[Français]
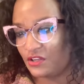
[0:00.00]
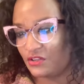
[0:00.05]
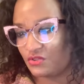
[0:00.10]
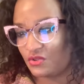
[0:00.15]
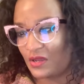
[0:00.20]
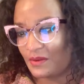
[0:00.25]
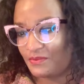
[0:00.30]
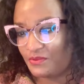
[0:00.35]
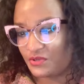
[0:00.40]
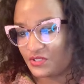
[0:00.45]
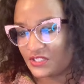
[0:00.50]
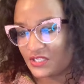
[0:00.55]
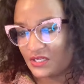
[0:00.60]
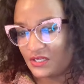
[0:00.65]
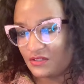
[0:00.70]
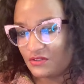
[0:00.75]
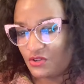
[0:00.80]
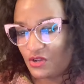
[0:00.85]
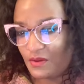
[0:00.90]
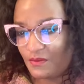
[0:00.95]

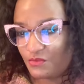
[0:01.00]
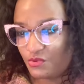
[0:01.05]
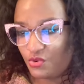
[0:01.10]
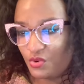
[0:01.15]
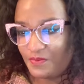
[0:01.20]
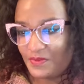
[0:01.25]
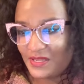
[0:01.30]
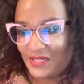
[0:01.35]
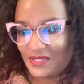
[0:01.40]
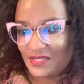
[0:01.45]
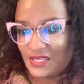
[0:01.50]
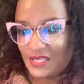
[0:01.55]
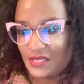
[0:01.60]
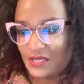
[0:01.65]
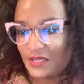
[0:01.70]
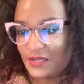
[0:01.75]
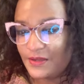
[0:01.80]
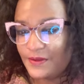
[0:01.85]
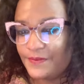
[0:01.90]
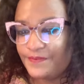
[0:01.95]
33% comme groupe
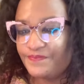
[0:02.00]
ethnique.